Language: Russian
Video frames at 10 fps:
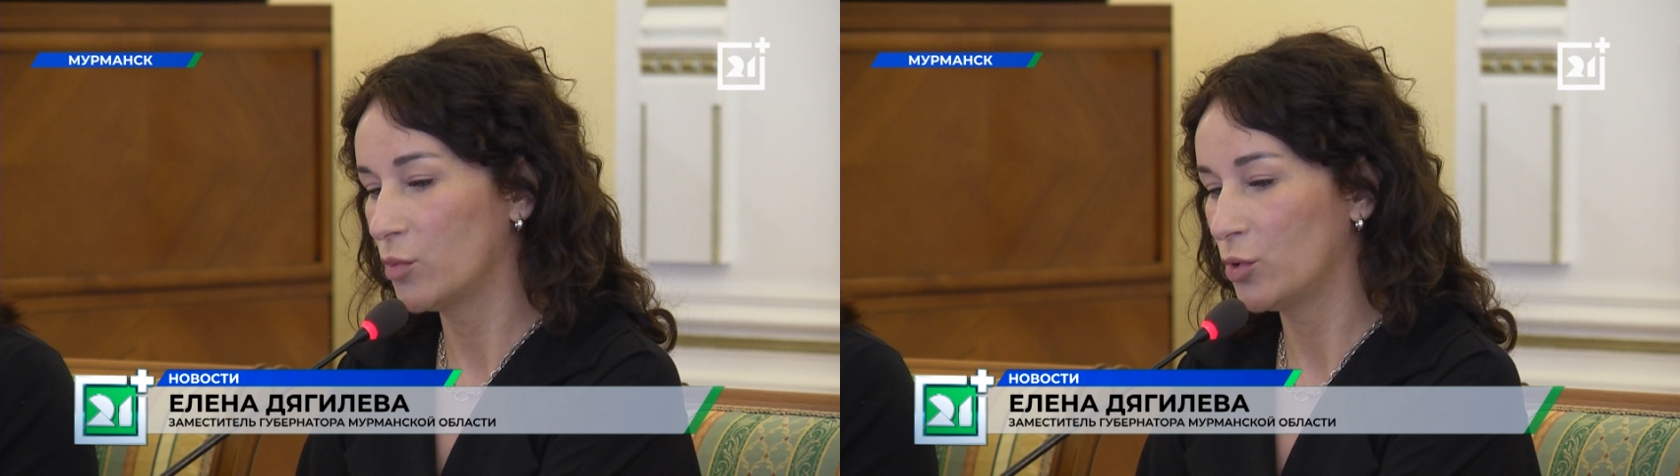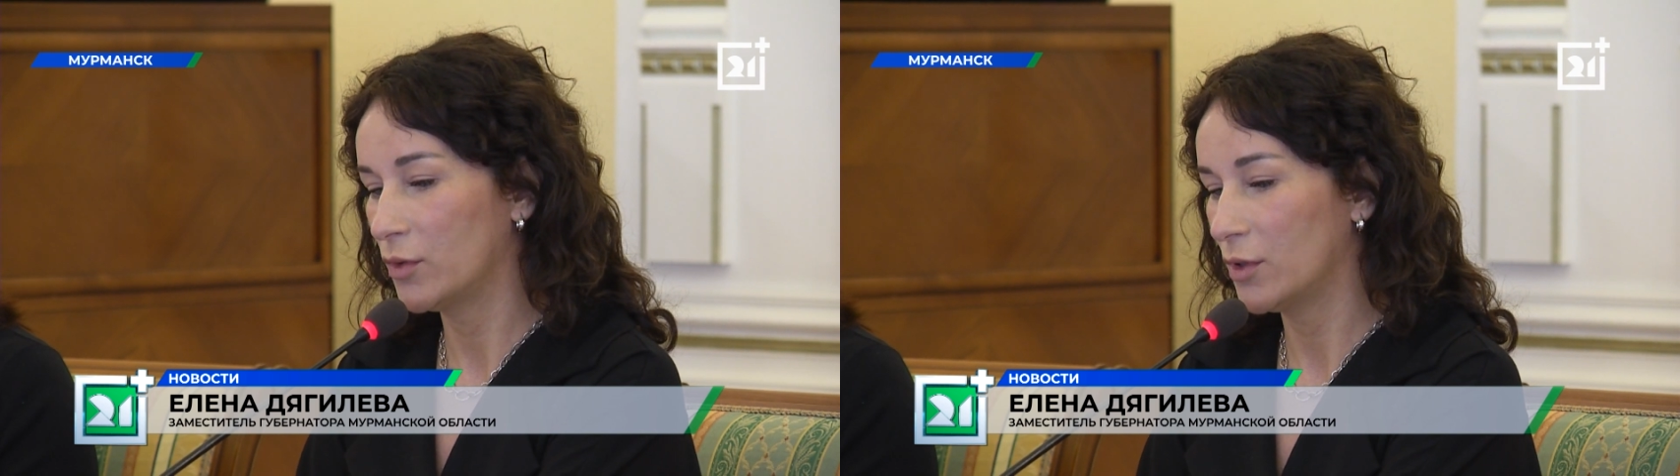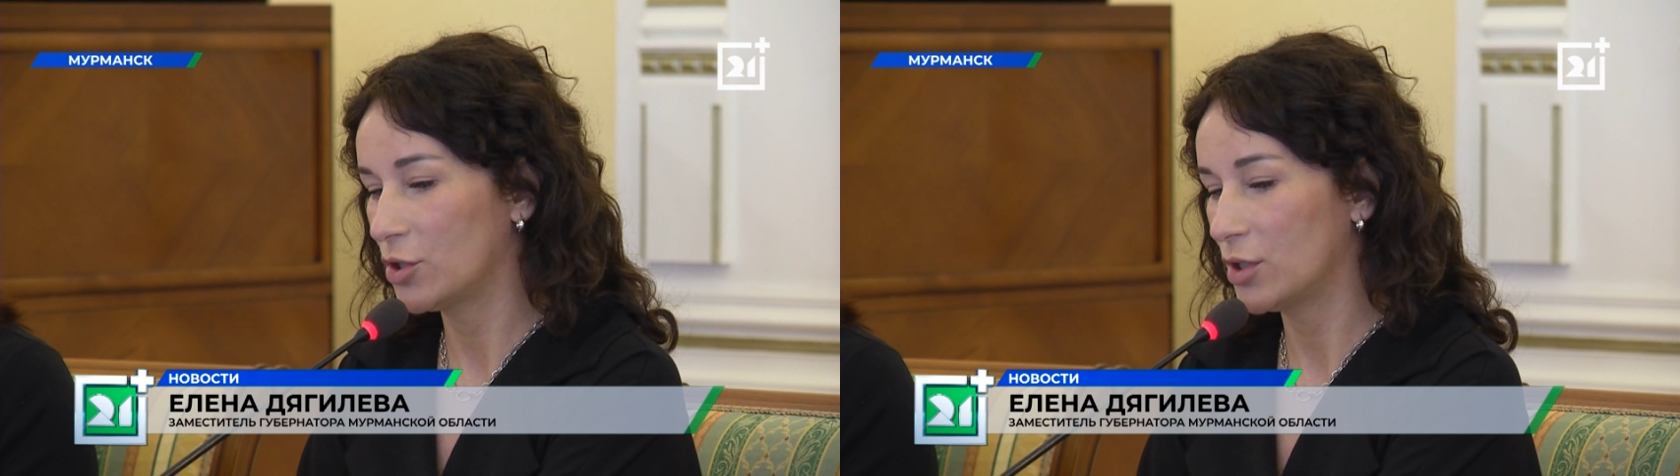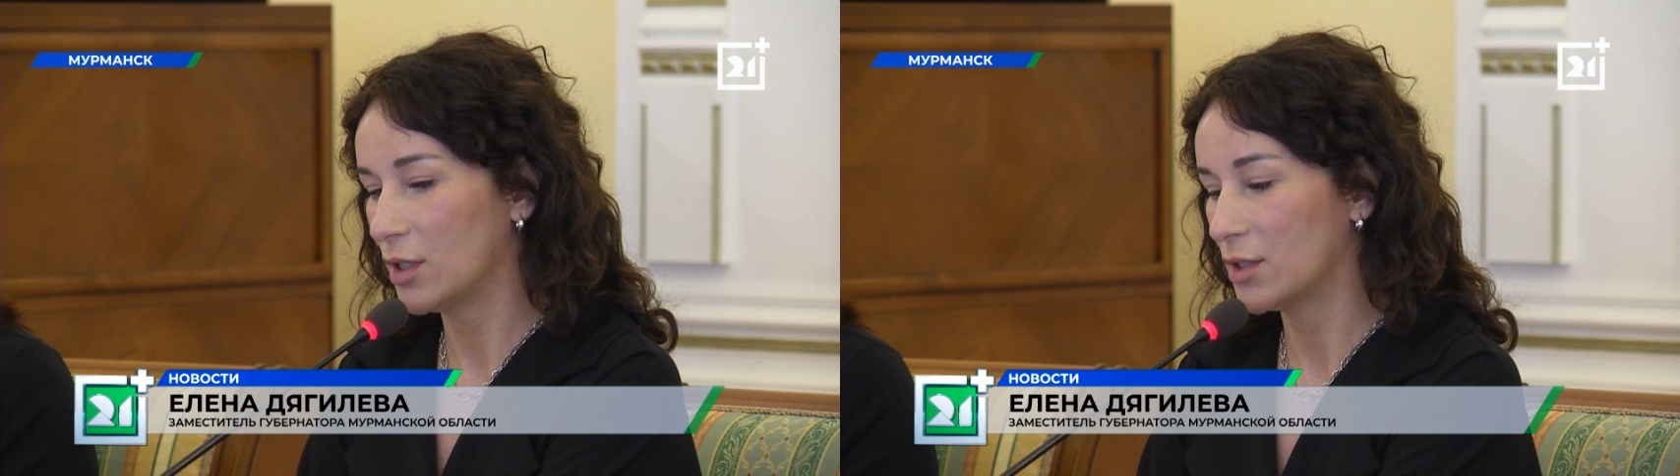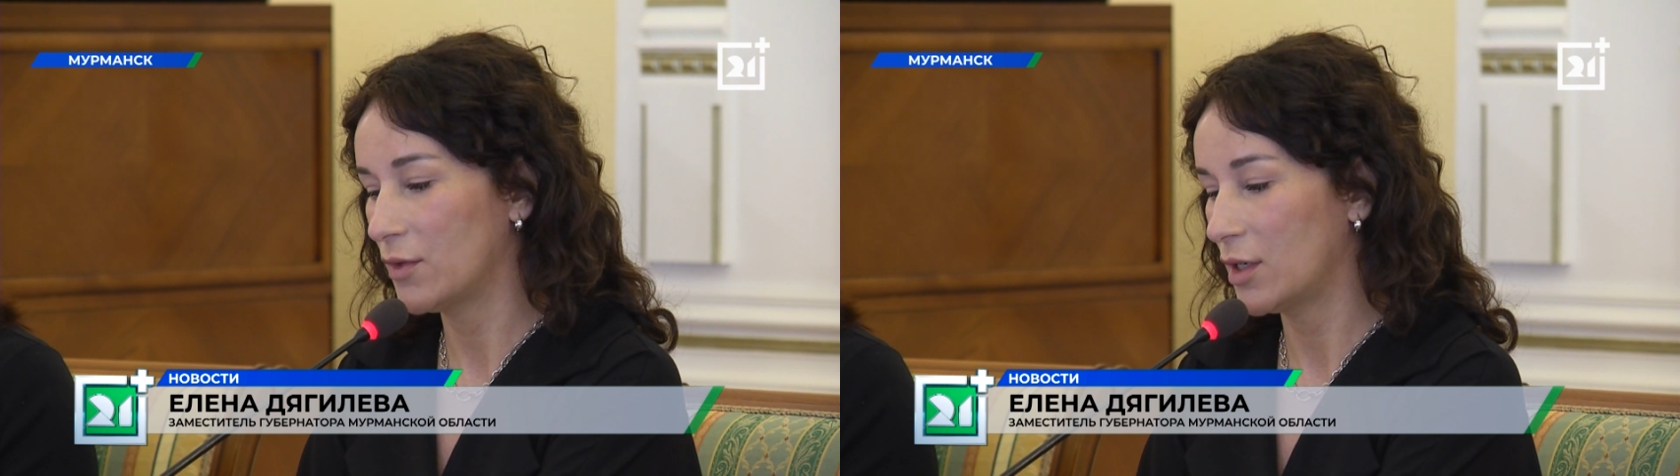будет выложить
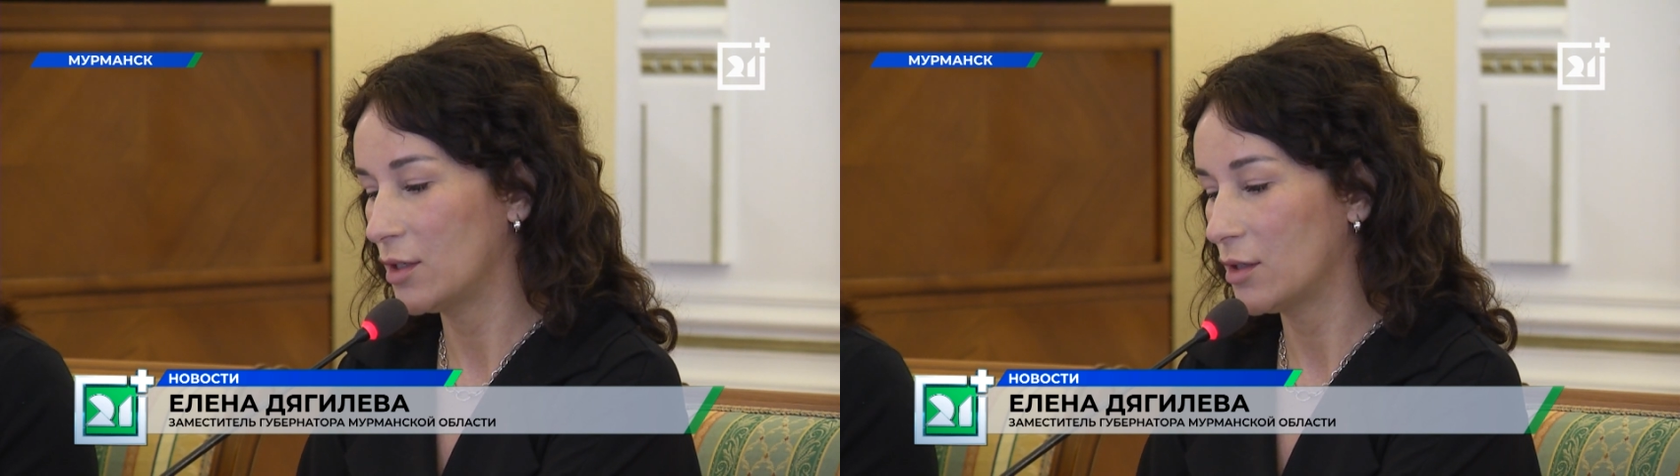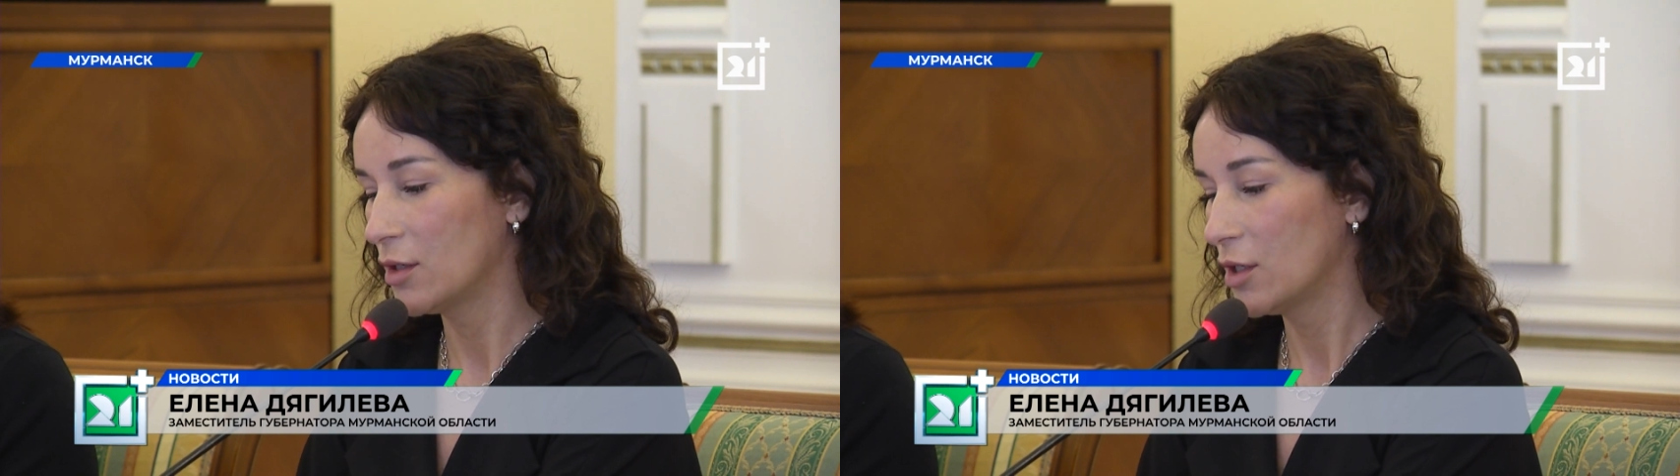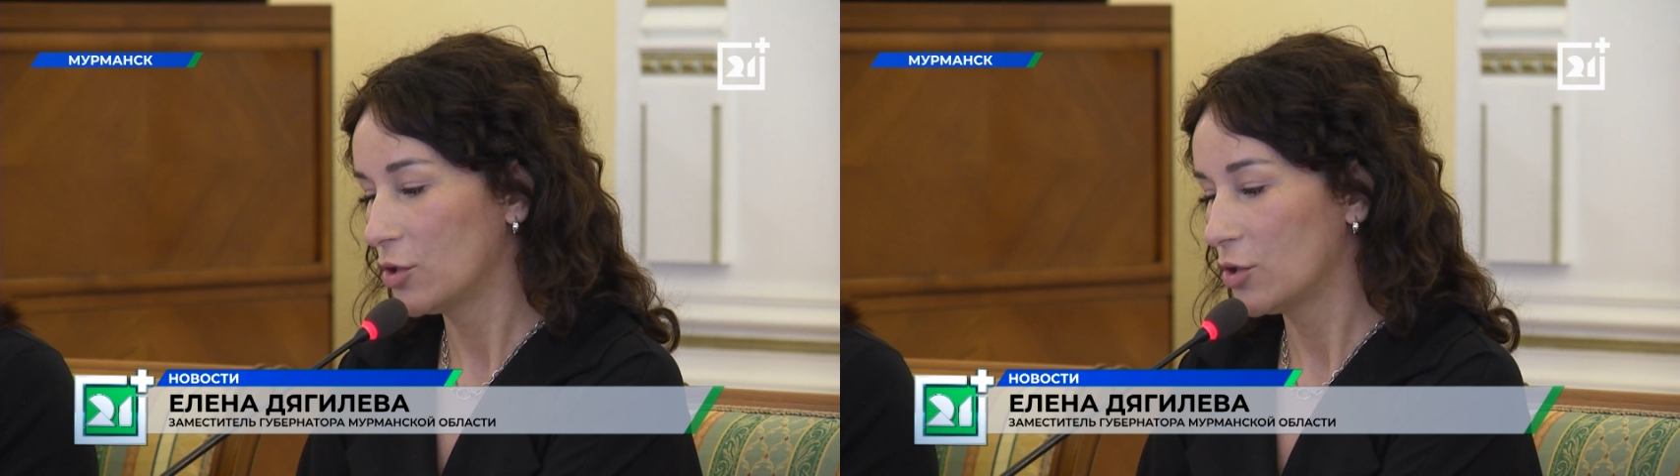название